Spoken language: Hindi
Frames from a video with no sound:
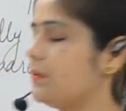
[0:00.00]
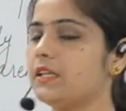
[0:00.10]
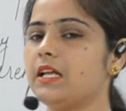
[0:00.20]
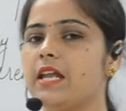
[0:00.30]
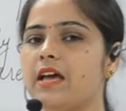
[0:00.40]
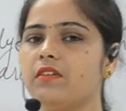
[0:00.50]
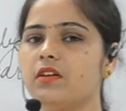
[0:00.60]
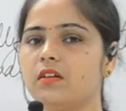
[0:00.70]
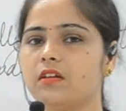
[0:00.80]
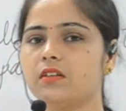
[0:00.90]
है द
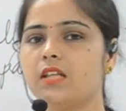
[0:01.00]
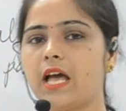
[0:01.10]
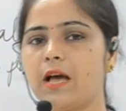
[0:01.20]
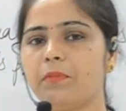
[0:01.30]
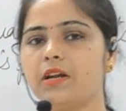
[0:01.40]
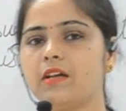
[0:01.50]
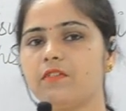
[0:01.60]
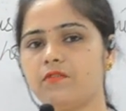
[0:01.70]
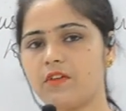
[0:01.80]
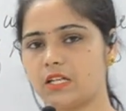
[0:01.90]
नेवर द एप्पल
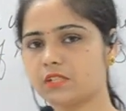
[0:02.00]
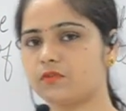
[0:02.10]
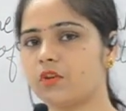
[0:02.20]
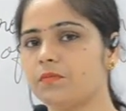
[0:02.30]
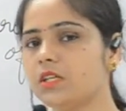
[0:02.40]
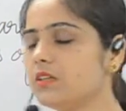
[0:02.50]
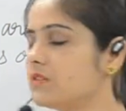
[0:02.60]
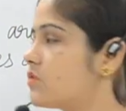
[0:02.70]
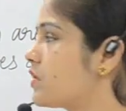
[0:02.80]
नेवर फॉल्स फ्रॉम द